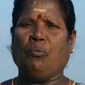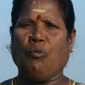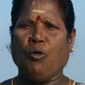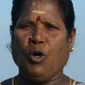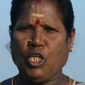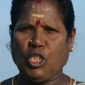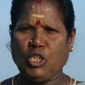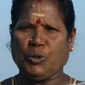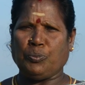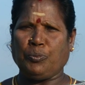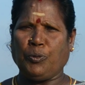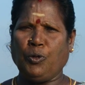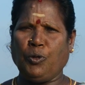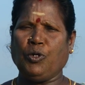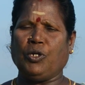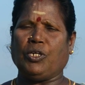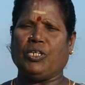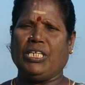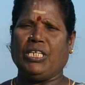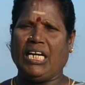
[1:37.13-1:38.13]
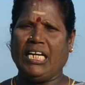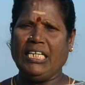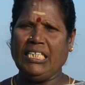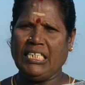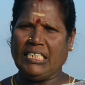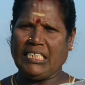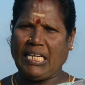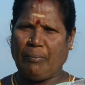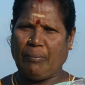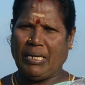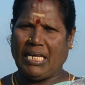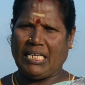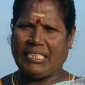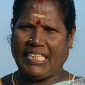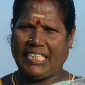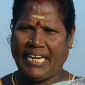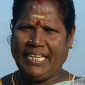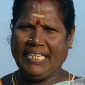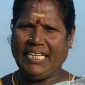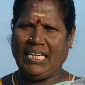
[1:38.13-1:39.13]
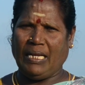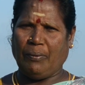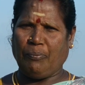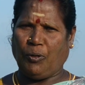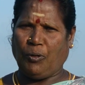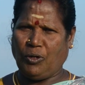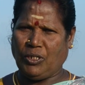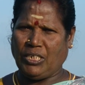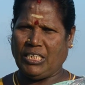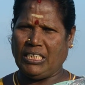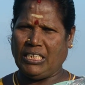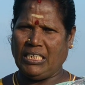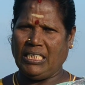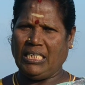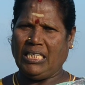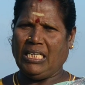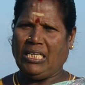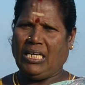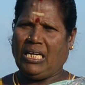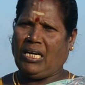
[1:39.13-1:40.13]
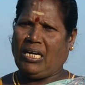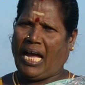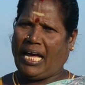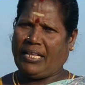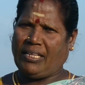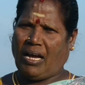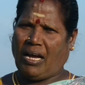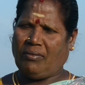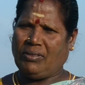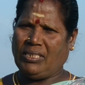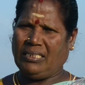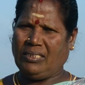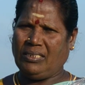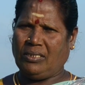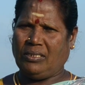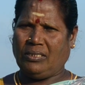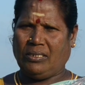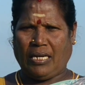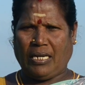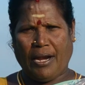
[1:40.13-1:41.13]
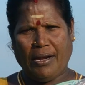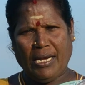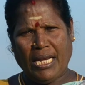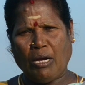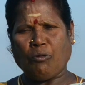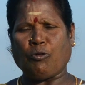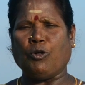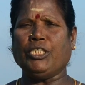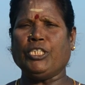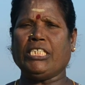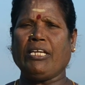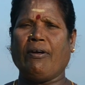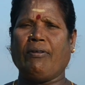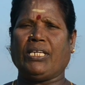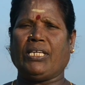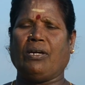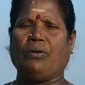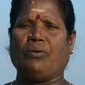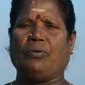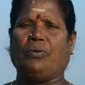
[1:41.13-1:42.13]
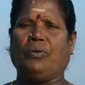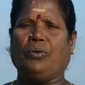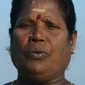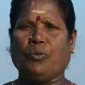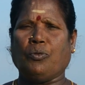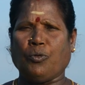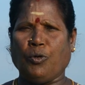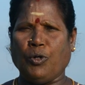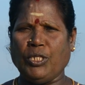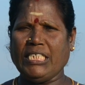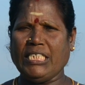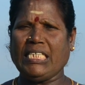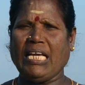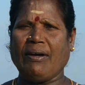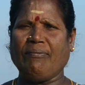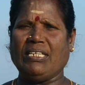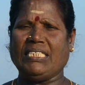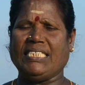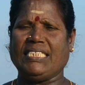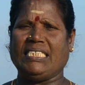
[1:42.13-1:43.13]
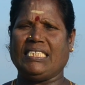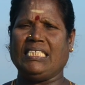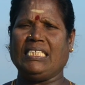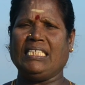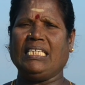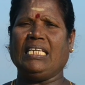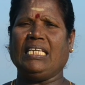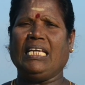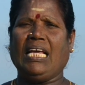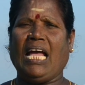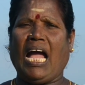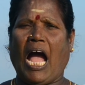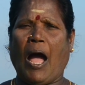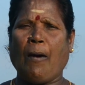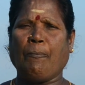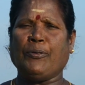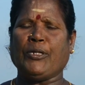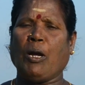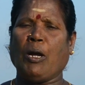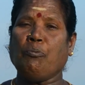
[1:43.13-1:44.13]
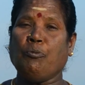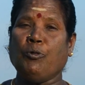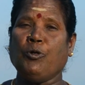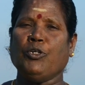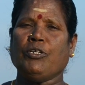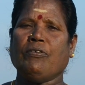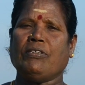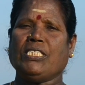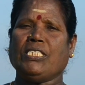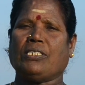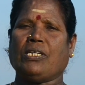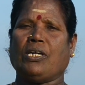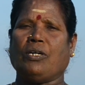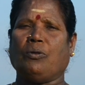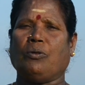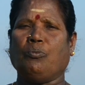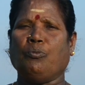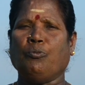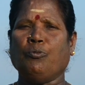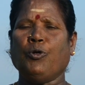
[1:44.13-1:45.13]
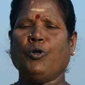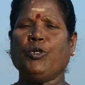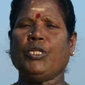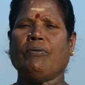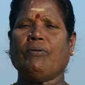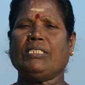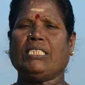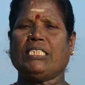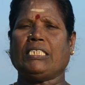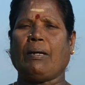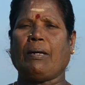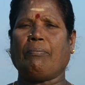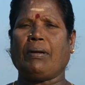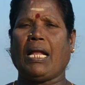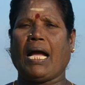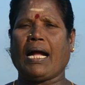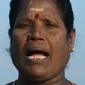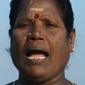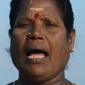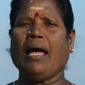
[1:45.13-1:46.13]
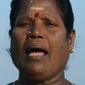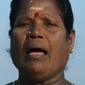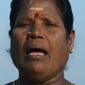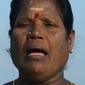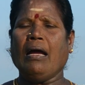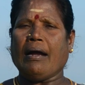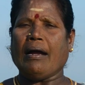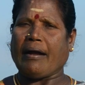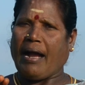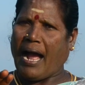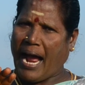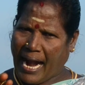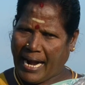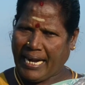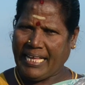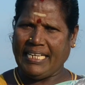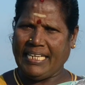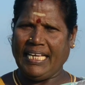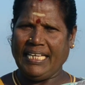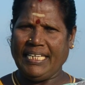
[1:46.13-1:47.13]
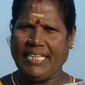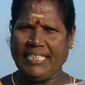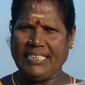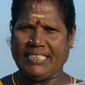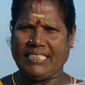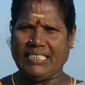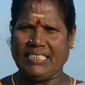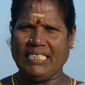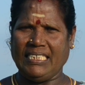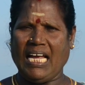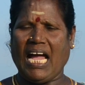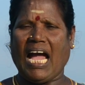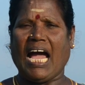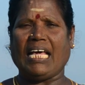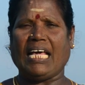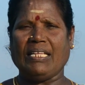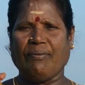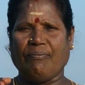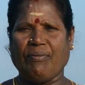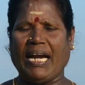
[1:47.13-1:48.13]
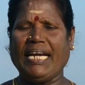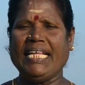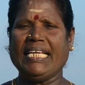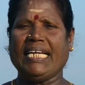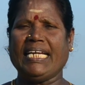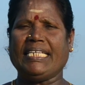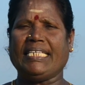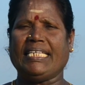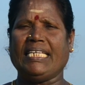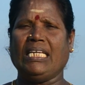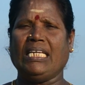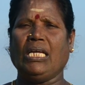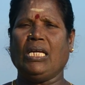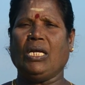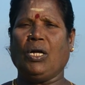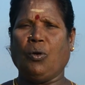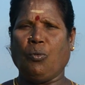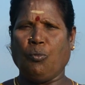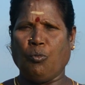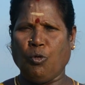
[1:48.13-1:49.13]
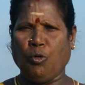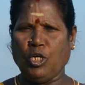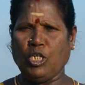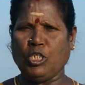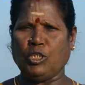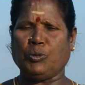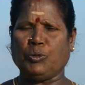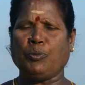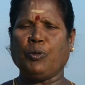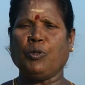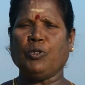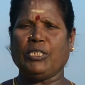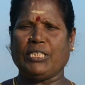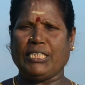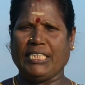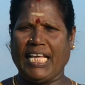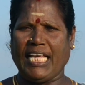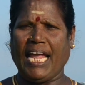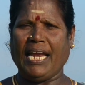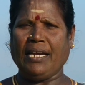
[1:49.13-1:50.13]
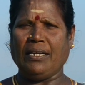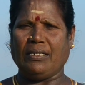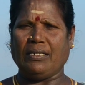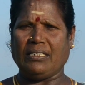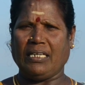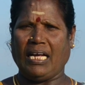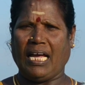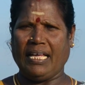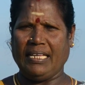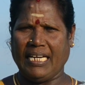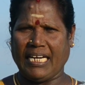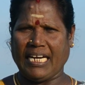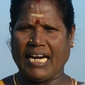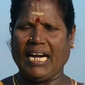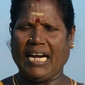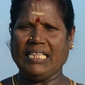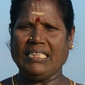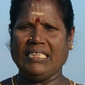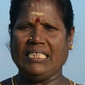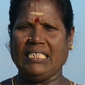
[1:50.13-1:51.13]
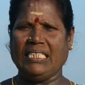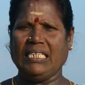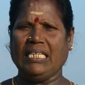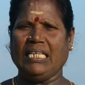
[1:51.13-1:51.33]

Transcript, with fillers: ஒரு ஸ்பூன் ரெண்டு டம்ளர் தண்ணியில் போட்டு அதாவது நல்லா கொதிக்க வைக்கணும் கொதிக்க வச்சு அப்படியே மூடி வச்சிடணும் மூடி வச்சிட்டோம்னாக்கா காலையில் எடுத்து அதை வடிகட்டி ஒரு ஸ்பூன் தேன் அதில் கலந்து